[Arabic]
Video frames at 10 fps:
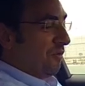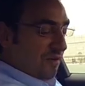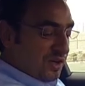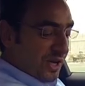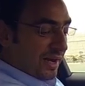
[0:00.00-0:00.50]

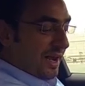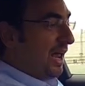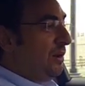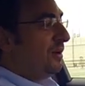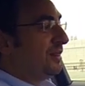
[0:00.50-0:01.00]
وفي شغله
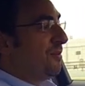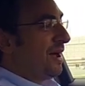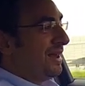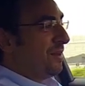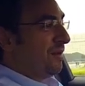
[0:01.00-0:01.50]
حلوه
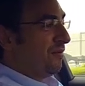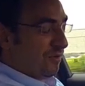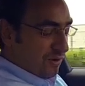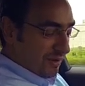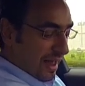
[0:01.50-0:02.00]
طبعا لما
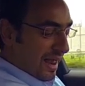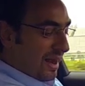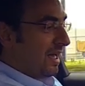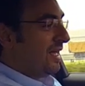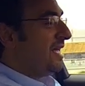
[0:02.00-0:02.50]
نفوت
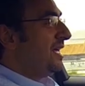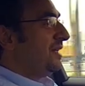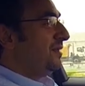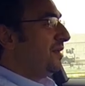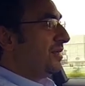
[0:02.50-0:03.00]
على
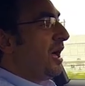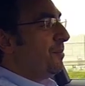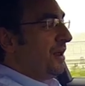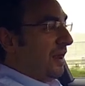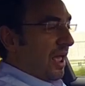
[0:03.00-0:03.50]

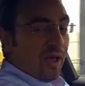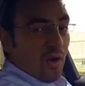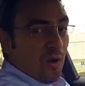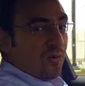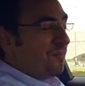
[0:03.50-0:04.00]
نظام
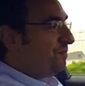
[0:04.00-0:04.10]
الايكو